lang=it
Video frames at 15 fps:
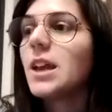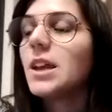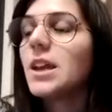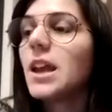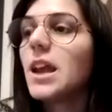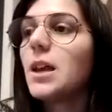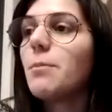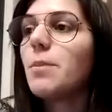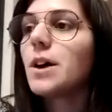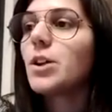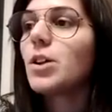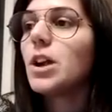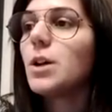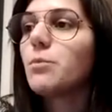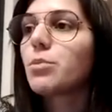Nelle
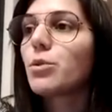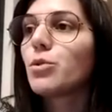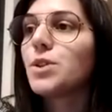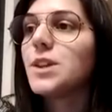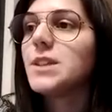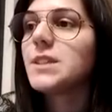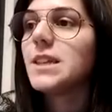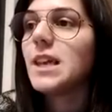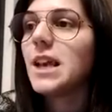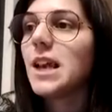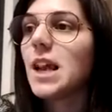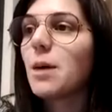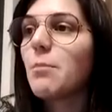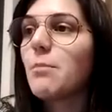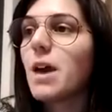parole
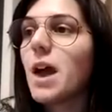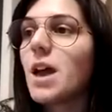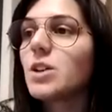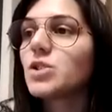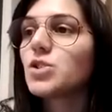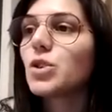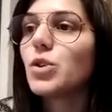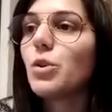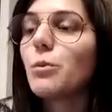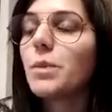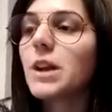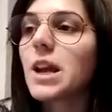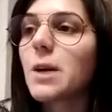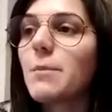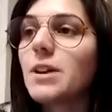plurisillabe sono
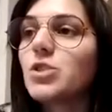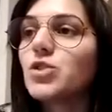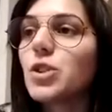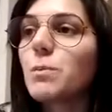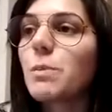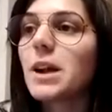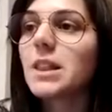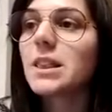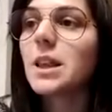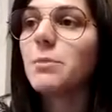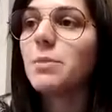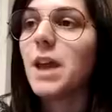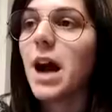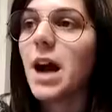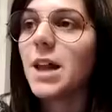per la maggior parte
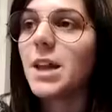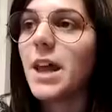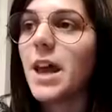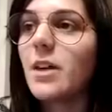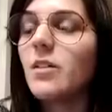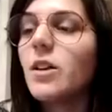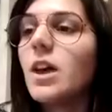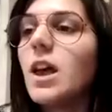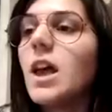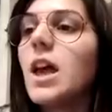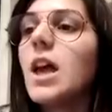piane.